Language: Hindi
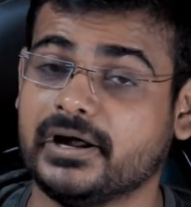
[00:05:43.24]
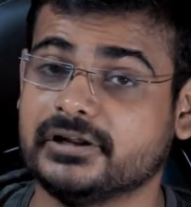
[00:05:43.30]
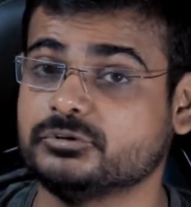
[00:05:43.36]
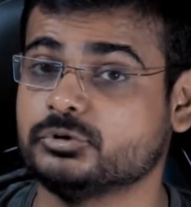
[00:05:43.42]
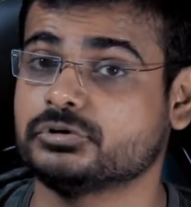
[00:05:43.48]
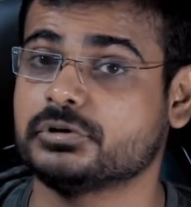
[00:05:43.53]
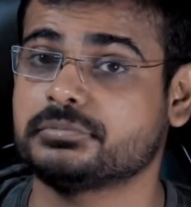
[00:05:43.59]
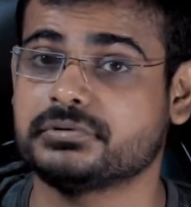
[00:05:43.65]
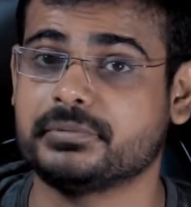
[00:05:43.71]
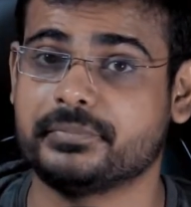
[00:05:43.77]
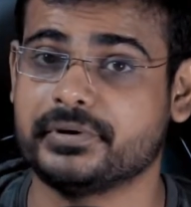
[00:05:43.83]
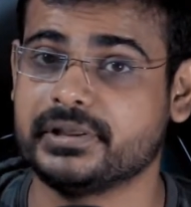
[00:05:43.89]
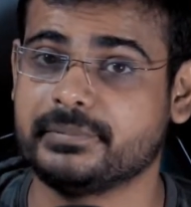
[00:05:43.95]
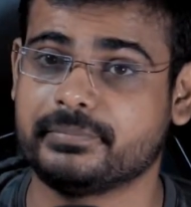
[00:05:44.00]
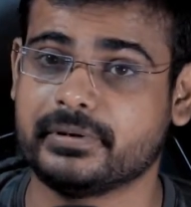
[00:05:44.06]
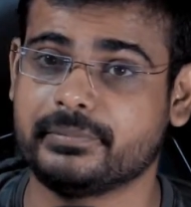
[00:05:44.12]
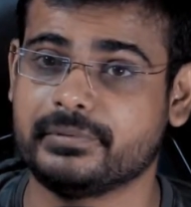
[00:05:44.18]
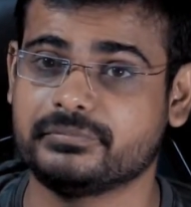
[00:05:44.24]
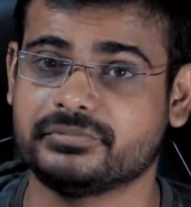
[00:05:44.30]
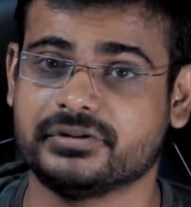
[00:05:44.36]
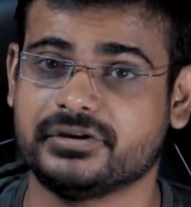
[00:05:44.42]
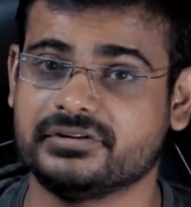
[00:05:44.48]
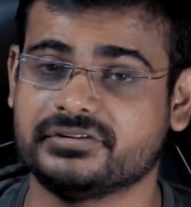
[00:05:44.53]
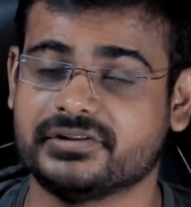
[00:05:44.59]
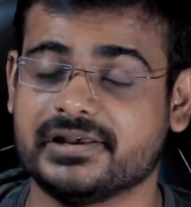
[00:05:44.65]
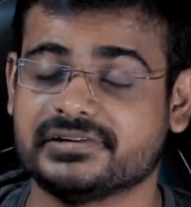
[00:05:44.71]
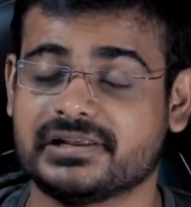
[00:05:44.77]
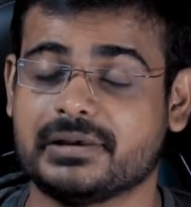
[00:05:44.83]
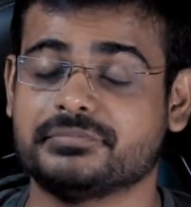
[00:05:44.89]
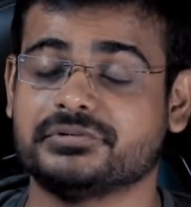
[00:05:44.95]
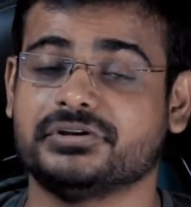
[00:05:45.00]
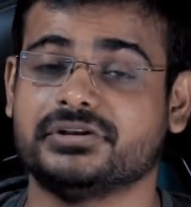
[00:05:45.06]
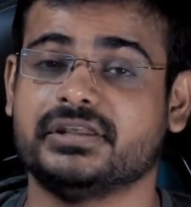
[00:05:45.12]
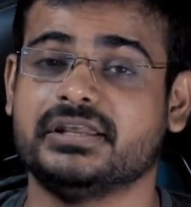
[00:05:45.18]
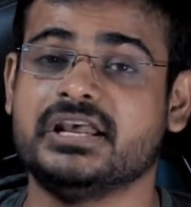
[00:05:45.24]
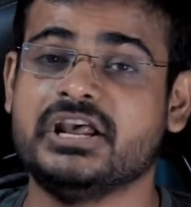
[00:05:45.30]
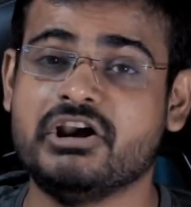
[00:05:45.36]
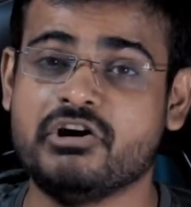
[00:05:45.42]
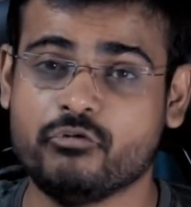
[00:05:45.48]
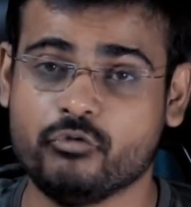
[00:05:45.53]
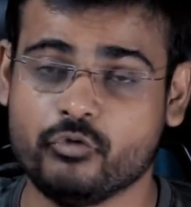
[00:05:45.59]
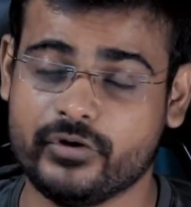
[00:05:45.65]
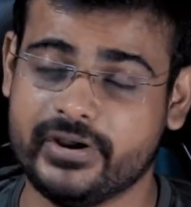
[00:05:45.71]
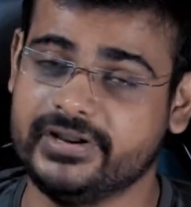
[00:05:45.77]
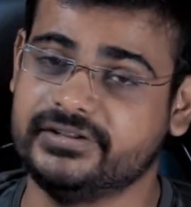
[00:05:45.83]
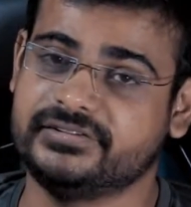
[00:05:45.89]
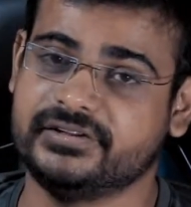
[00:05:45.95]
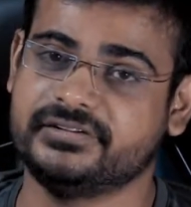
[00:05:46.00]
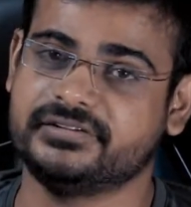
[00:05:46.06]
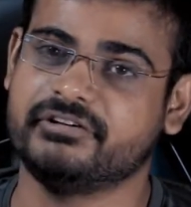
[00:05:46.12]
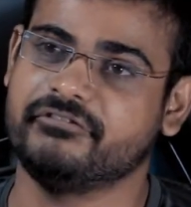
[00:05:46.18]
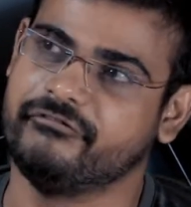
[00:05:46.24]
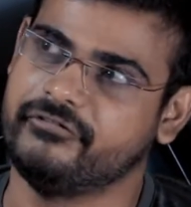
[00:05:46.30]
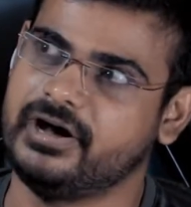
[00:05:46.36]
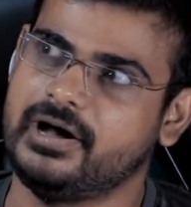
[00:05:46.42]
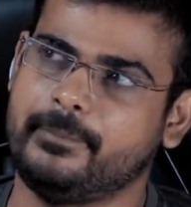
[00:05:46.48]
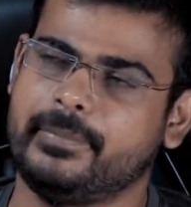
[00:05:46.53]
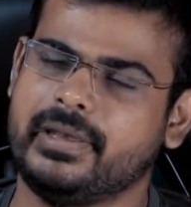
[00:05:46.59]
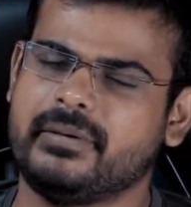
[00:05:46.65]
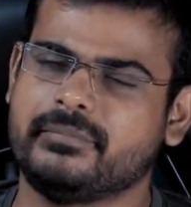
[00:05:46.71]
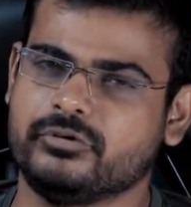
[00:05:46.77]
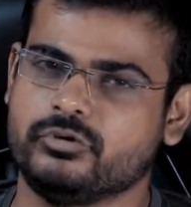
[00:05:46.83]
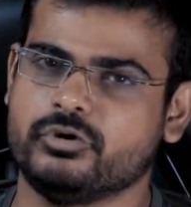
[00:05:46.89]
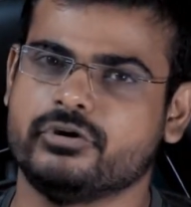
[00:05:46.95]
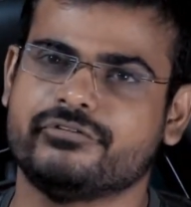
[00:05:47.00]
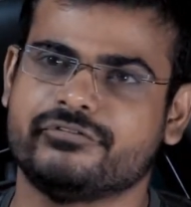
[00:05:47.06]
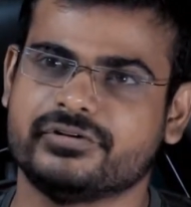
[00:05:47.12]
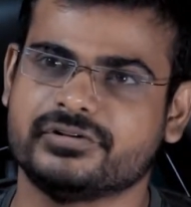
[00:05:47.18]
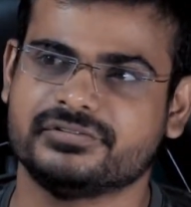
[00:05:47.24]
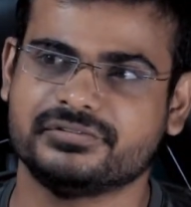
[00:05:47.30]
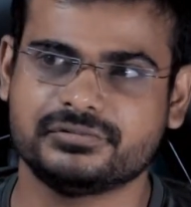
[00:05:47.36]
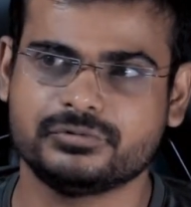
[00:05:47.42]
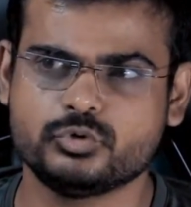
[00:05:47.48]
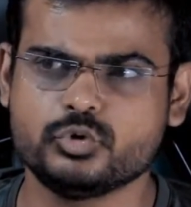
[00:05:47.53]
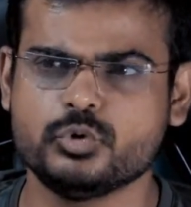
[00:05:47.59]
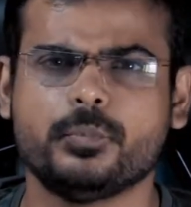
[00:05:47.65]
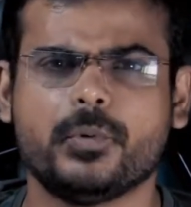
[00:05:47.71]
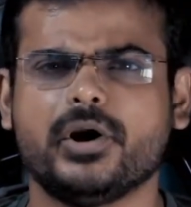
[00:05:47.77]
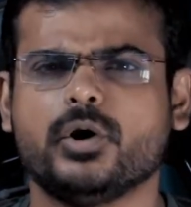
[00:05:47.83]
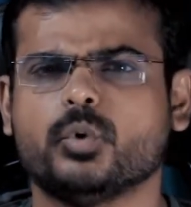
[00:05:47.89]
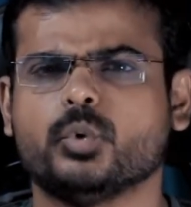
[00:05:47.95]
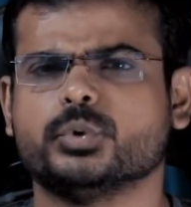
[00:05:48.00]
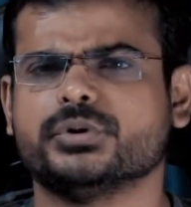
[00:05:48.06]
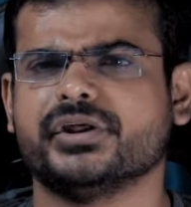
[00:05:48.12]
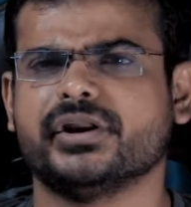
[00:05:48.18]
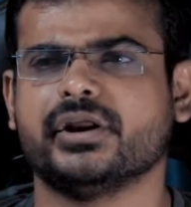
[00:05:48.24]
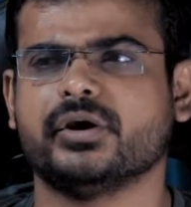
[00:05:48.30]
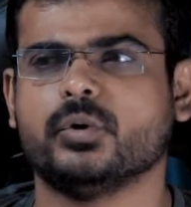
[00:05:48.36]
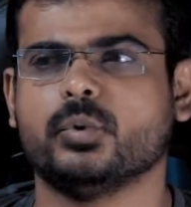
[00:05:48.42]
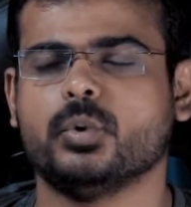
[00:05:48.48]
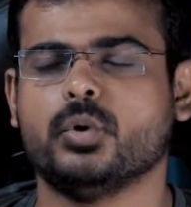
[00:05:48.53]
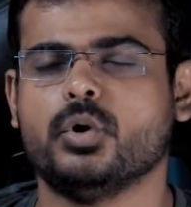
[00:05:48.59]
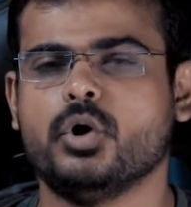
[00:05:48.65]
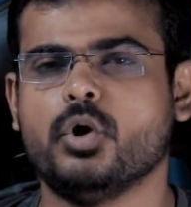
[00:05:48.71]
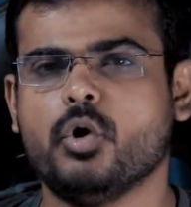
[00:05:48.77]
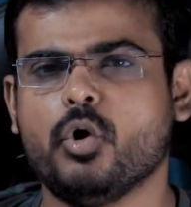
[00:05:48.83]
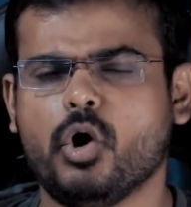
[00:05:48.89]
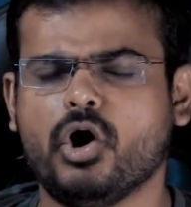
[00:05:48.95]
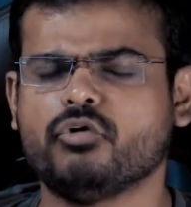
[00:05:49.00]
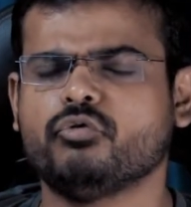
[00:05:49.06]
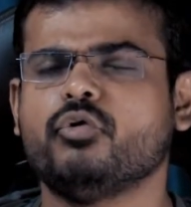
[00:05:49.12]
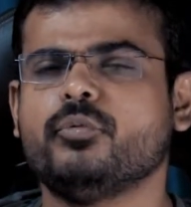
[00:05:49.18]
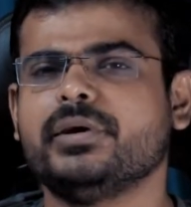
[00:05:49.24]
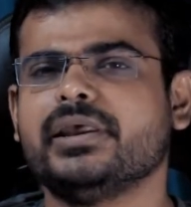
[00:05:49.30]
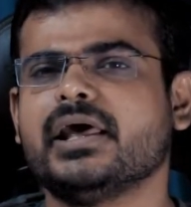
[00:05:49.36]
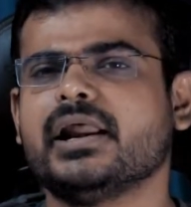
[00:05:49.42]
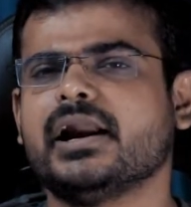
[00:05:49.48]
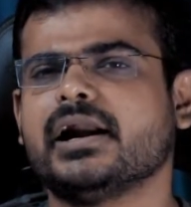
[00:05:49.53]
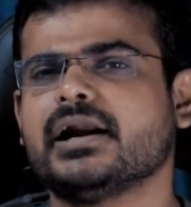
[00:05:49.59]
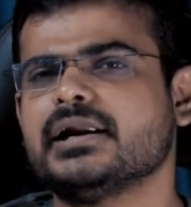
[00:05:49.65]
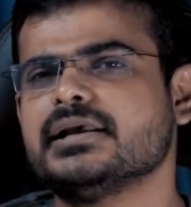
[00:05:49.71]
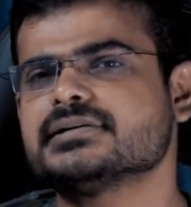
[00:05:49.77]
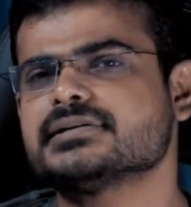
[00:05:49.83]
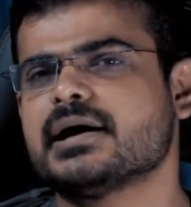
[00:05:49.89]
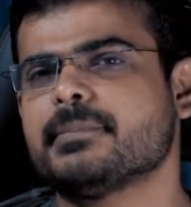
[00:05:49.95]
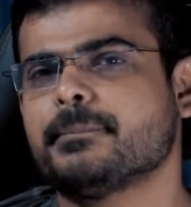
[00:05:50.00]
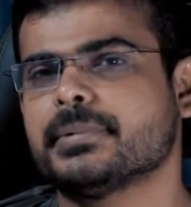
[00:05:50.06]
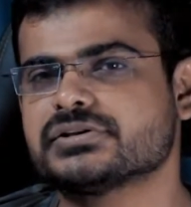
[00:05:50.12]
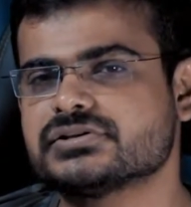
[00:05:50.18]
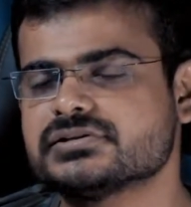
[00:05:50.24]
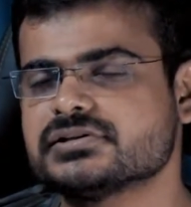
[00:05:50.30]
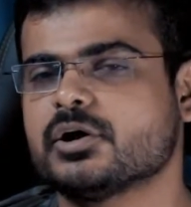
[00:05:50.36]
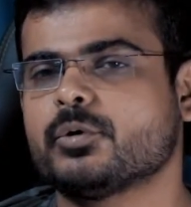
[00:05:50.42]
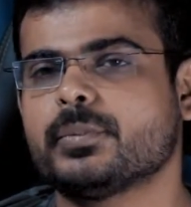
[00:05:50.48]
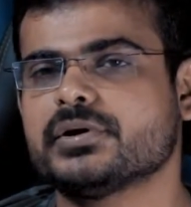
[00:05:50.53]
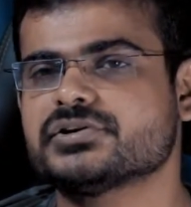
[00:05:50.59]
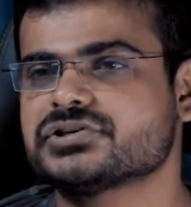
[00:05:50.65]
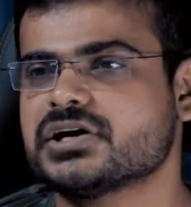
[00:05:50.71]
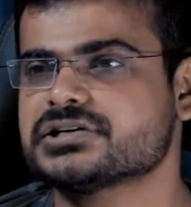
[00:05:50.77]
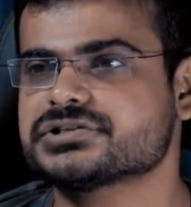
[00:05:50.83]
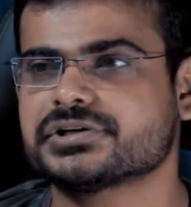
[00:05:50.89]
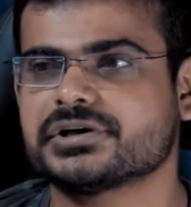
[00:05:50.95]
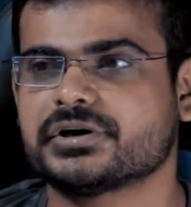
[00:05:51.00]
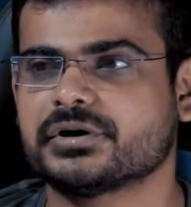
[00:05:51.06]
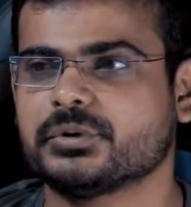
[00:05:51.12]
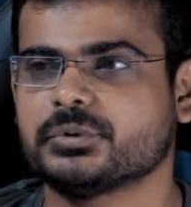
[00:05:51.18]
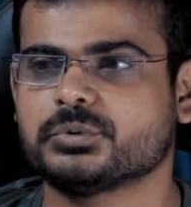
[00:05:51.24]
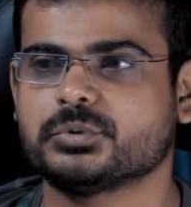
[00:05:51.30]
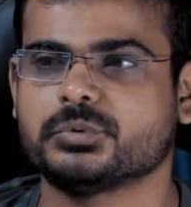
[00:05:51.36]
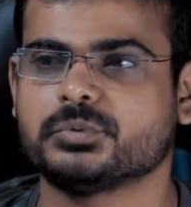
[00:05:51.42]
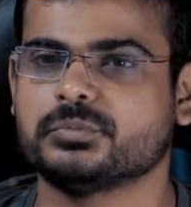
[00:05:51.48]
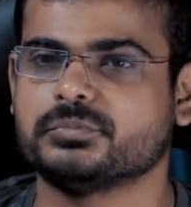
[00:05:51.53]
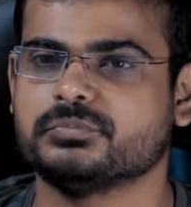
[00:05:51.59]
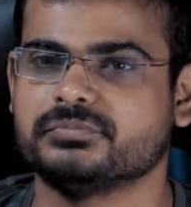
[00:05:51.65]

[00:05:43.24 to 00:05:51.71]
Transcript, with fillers: बाद जो सबसे बड़ी प्रीमियम सीरीज़ है सैमसंग की वो ए सीरीज़ है वहाँ पे आप यू एफ एस टू पॉइंट ओ दे रहे हो और वो भी यार एटलीस्ट आप पच्चीस हज़ार रुपये चार्ज कर रहे हो तो